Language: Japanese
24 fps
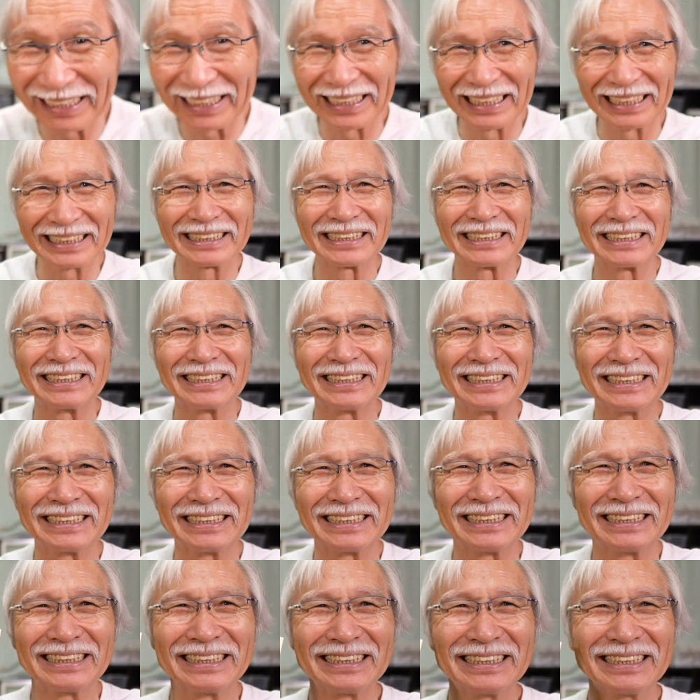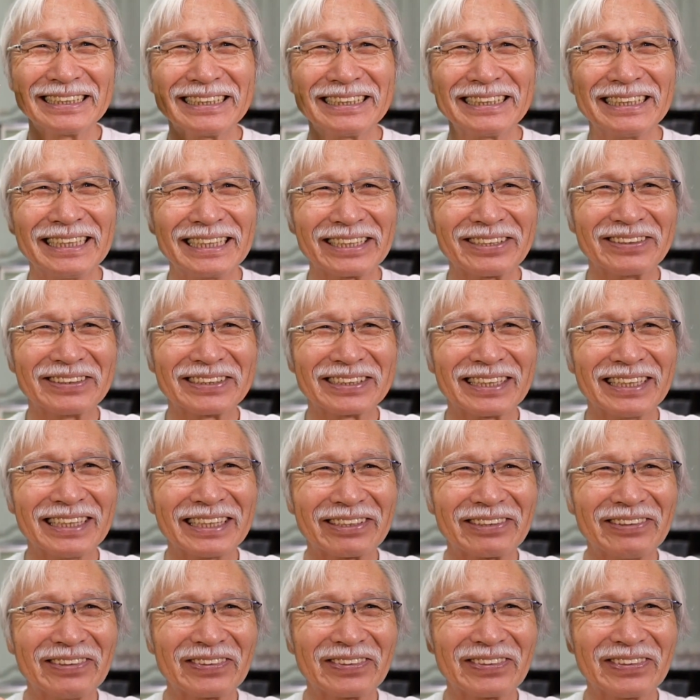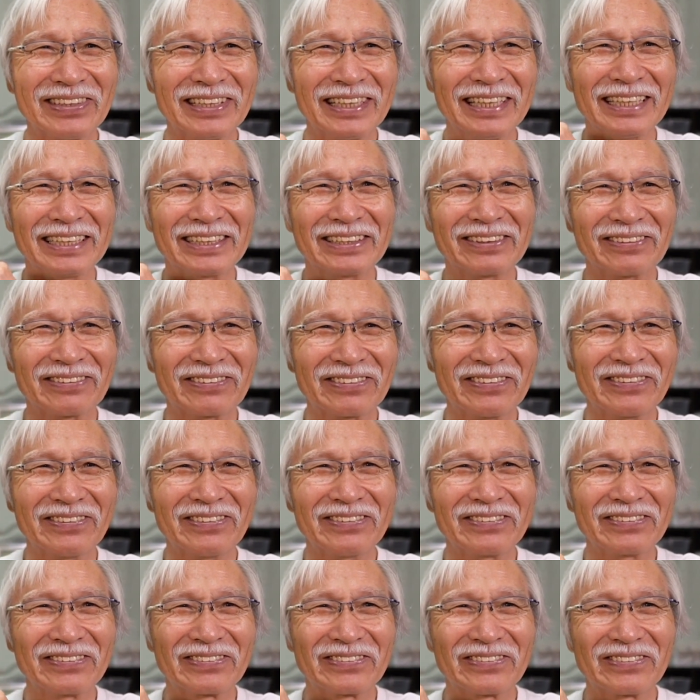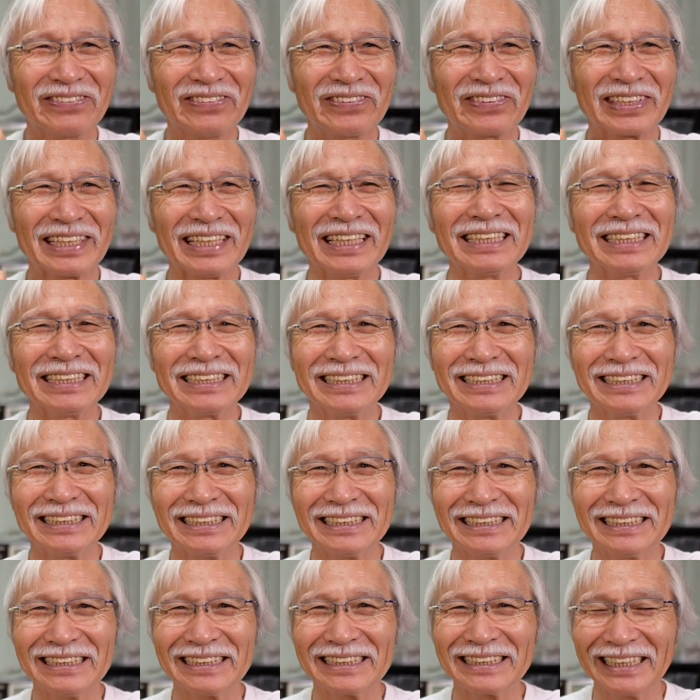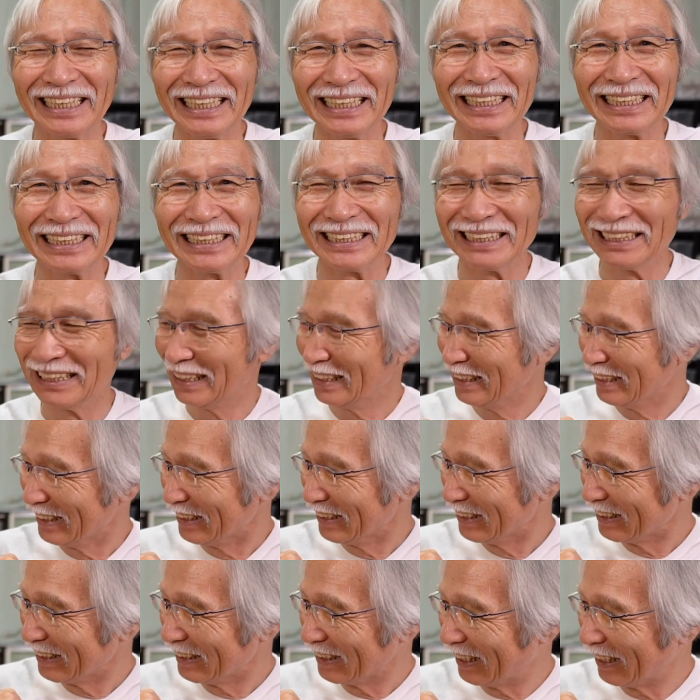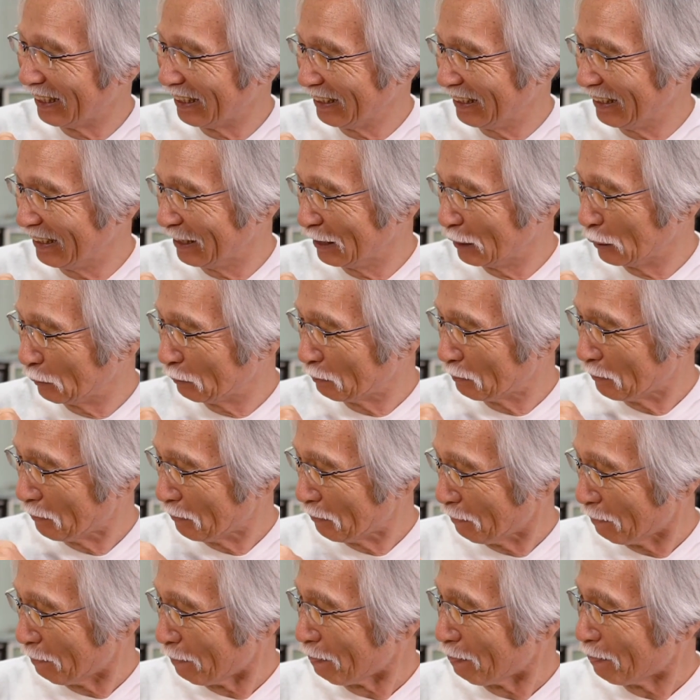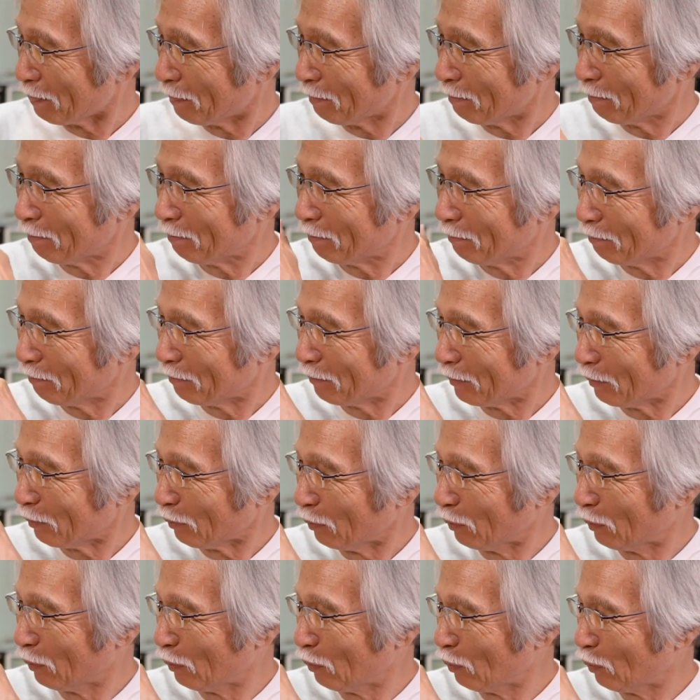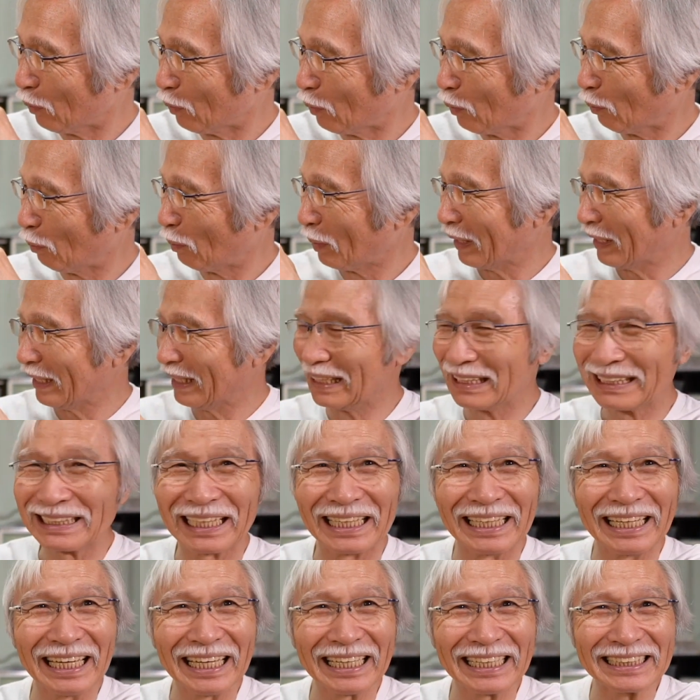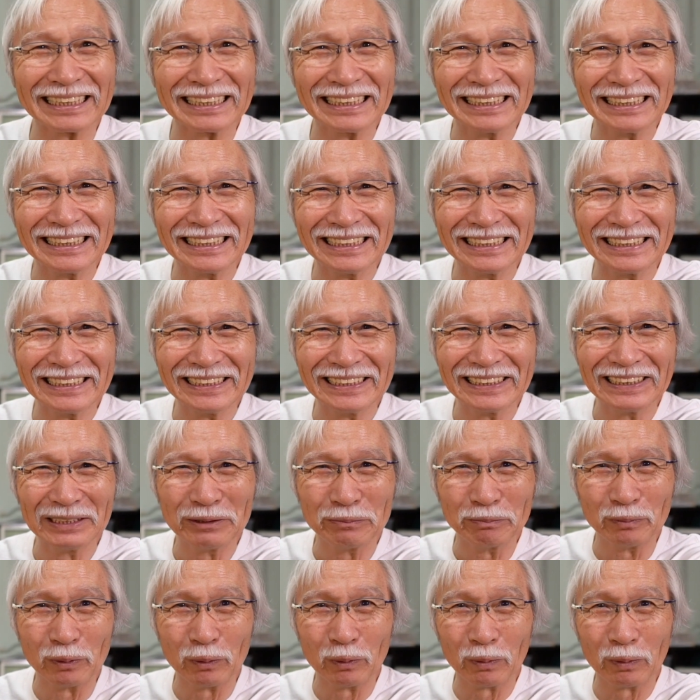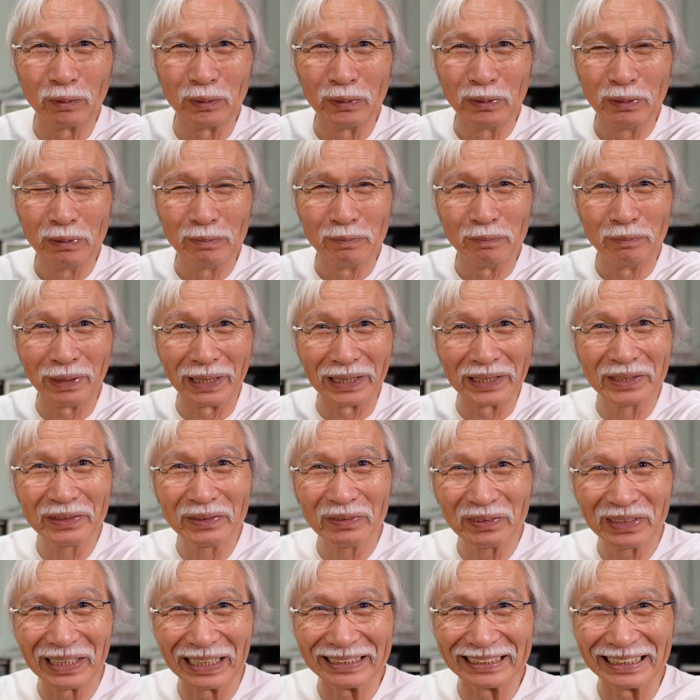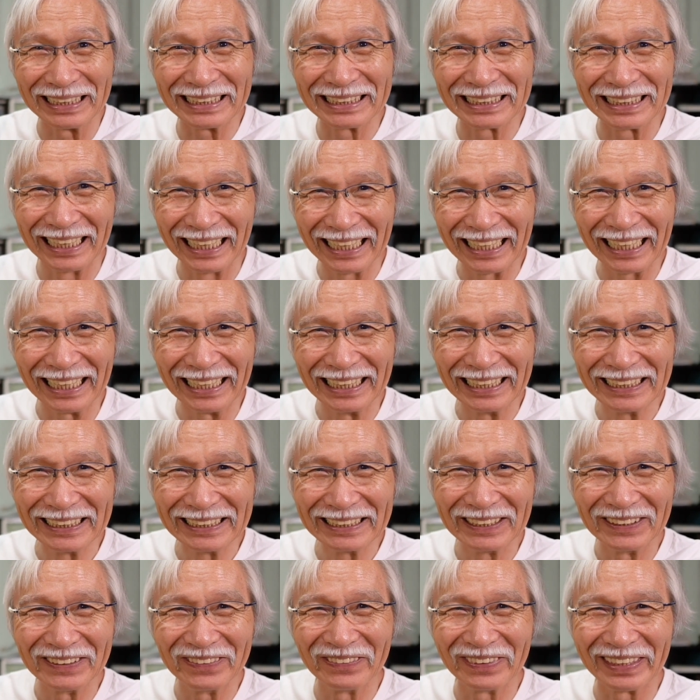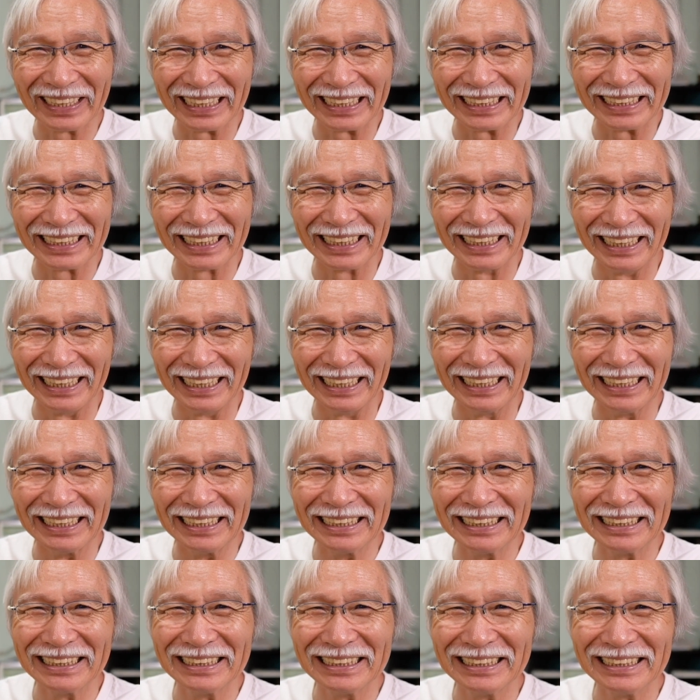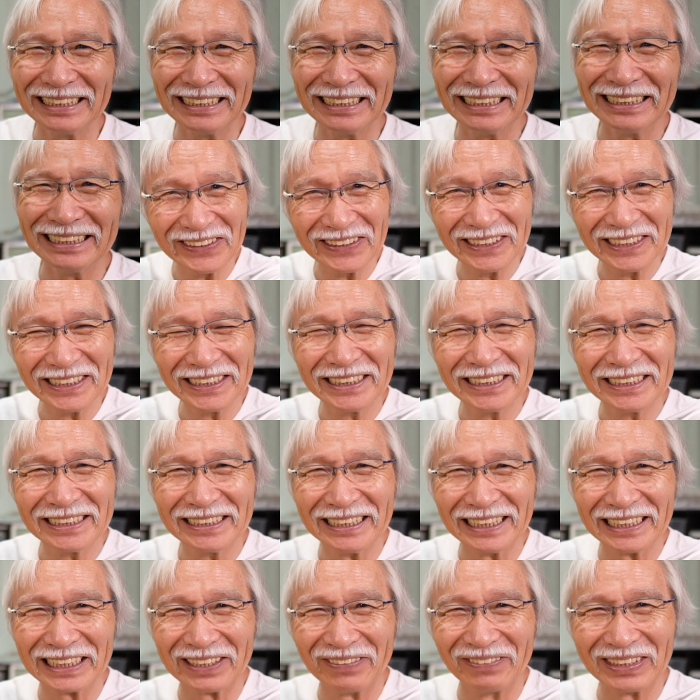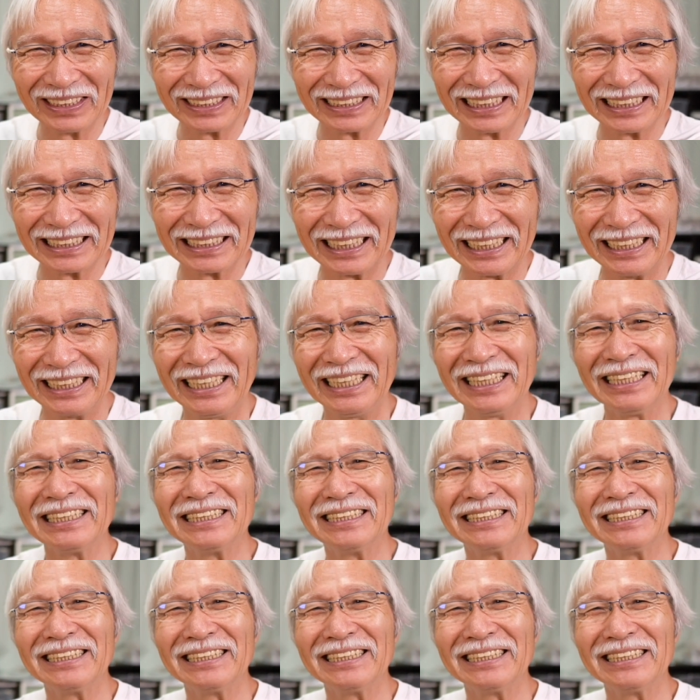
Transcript: いです。こら、こう、えっ、ー、と、こうかな。ね。はい。もうオペラでしたね。もう万能薬ですね。オペラってね。やってみてくださいね。